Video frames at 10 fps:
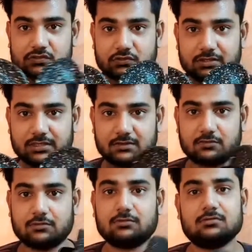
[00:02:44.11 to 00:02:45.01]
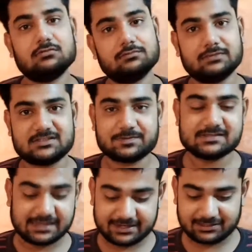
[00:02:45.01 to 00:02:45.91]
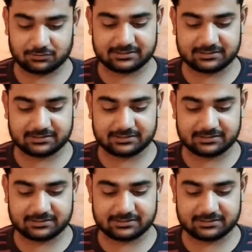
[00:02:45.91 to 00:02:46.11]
सो so, बचपन से आदत है